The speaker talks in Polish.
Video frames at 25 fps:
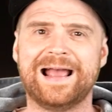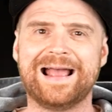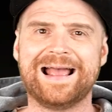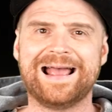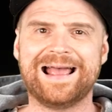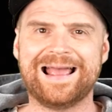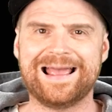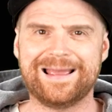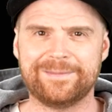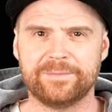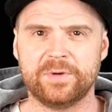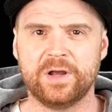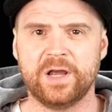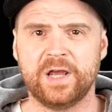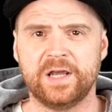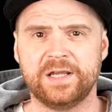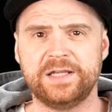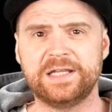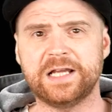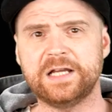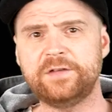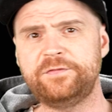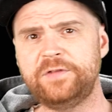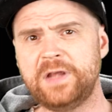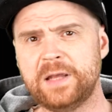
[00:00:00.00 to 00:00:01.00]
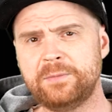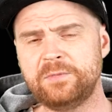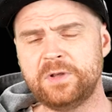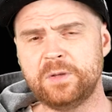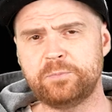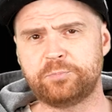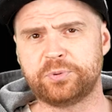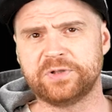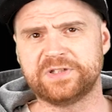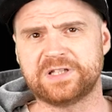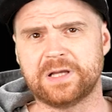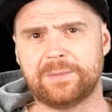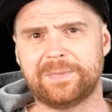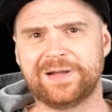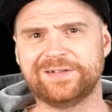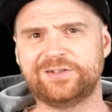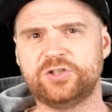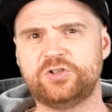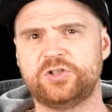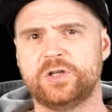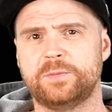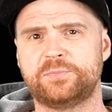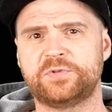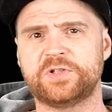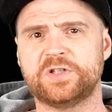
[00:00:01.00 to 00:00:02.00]
M. Jak wiemy, płyta
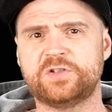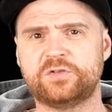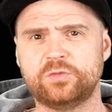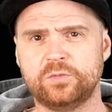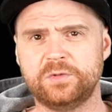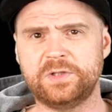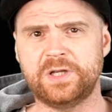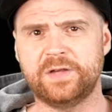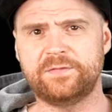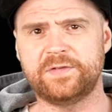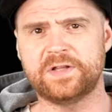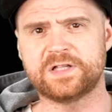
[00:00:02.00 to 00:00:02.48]
Maty się przesunie,